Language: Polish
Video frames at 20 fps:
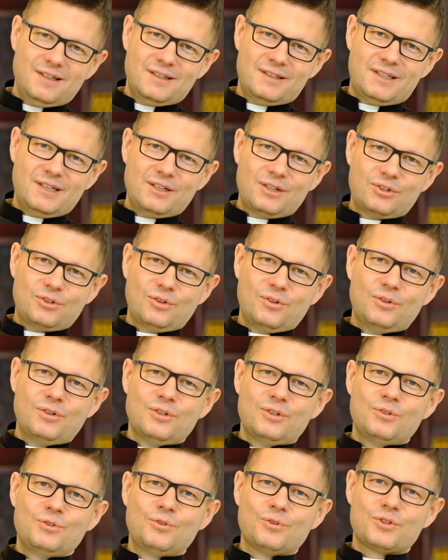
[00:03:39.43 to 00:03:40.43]
Ten,
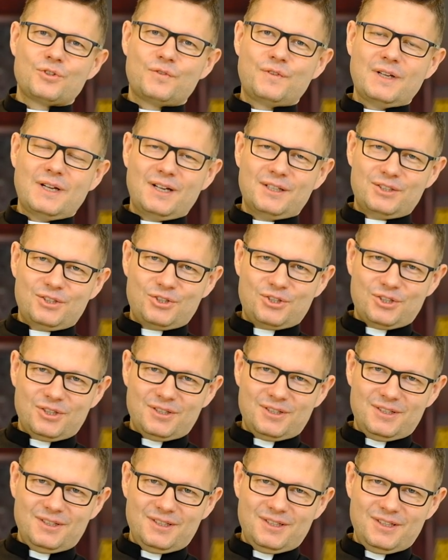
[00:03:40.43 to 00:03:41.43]
kto
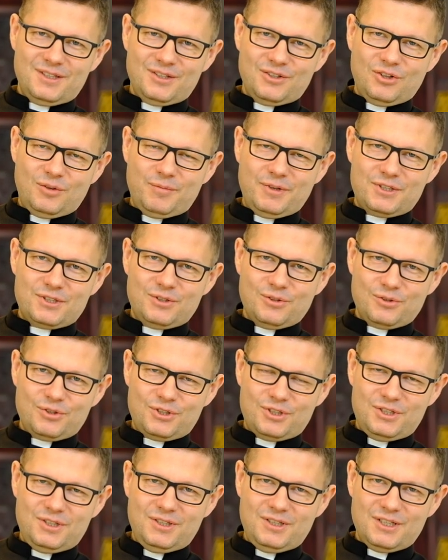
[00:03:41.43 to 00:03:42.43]
doświadczy
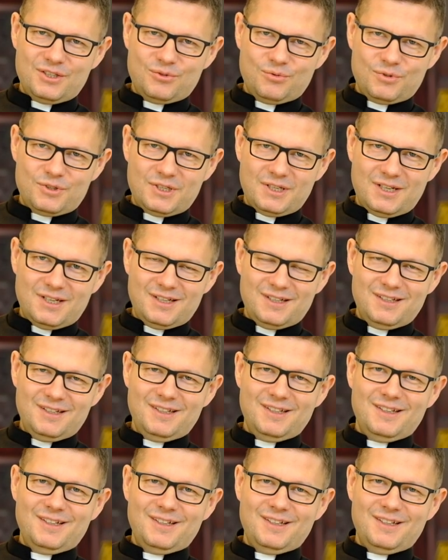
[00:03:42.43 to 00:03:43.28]
obecności Jezusa,